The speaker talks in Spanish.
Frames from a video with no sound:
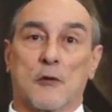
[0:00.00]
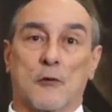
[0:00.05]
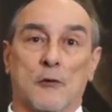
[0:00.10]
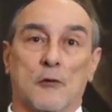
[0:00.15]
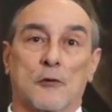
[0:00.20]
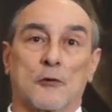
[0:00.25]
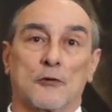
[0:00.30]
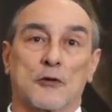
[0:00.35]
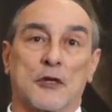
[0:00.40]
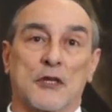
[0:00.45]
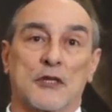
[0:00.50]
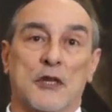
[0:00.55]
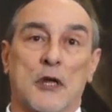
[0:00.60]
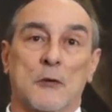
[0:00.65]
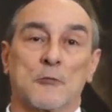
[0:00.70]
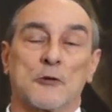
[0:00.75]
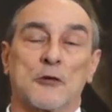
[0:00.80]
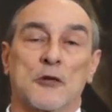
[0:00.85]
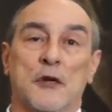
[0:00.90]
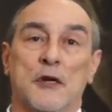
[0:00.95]
todos los que
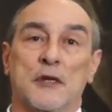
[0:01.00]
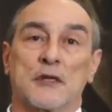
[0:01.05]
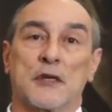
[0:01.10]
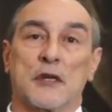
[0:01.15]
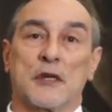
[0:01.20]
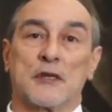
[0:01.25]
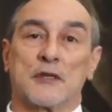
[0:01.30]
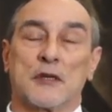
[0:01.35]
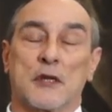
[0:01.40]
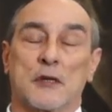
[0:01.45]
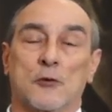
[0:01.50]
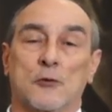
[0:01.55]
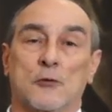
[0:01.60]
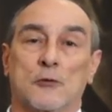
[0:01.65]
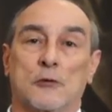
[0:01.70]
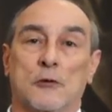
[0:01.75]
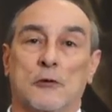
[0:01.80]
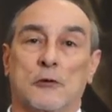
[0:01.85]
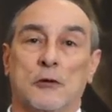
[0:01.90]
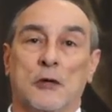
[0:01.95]
estamos en este
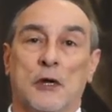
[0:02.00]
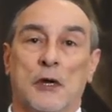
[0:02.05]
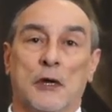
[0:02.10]
instituto,